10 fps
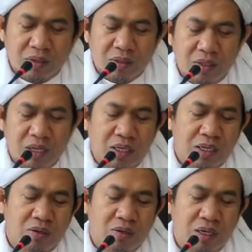
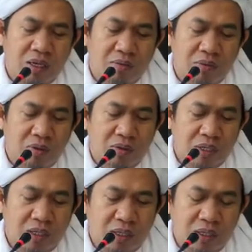Lianna karena
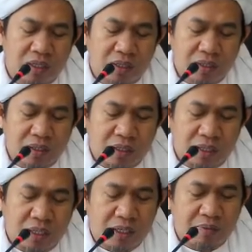bahwasanya
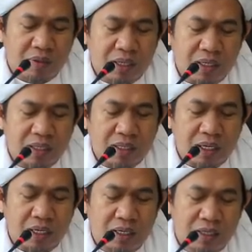kila pernah
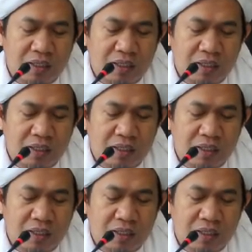dikatakan li